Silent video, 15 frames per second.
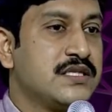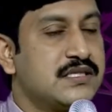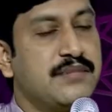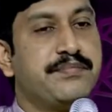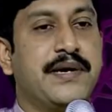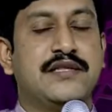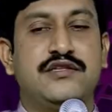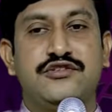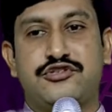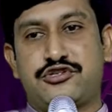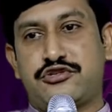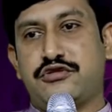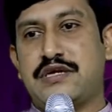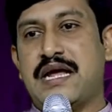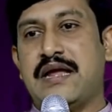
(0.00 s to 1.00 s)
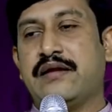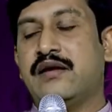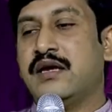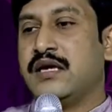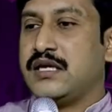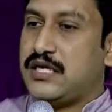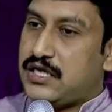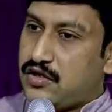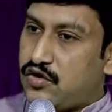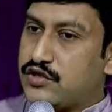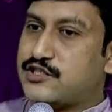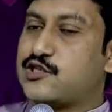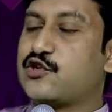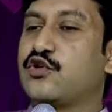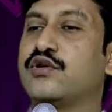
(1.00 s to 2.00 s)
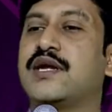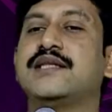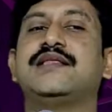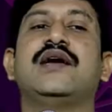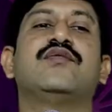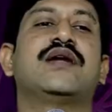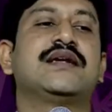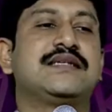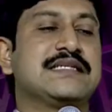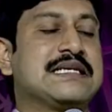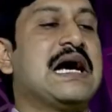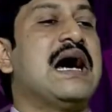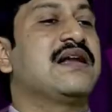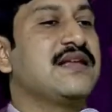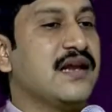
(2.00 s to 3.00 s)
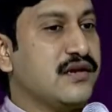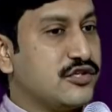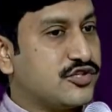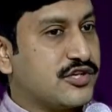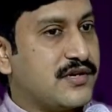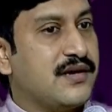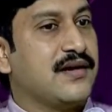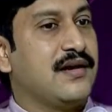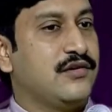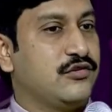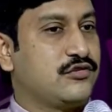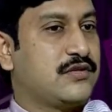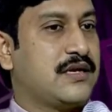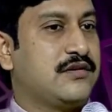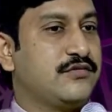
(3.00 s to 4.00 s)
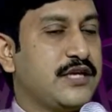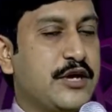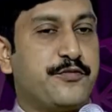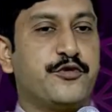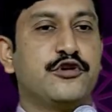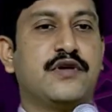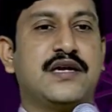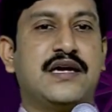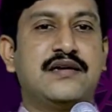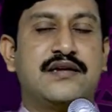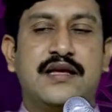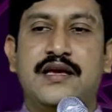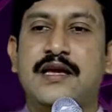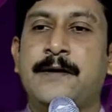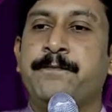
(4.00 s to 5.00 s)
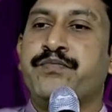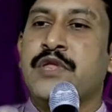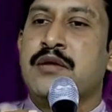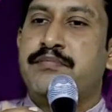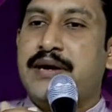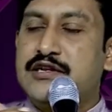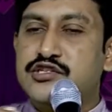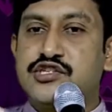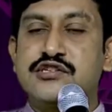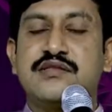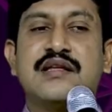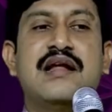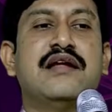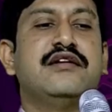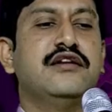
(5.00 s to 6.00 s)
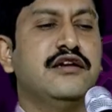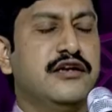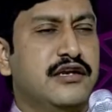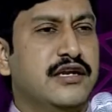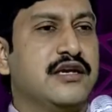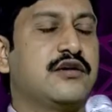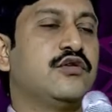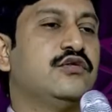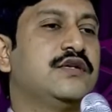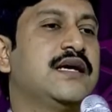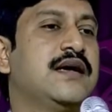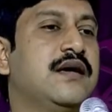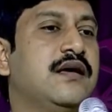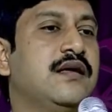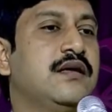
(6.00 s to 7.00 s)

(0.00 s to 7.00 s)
సంపాదించుకున్నారు ఈరోజు కూడా దేవుడు అట్టి కార్యాన్ని చేయగలుగుతాడు ఎప్పుడు అనంటే పరిస్థితులన్నీ కూడా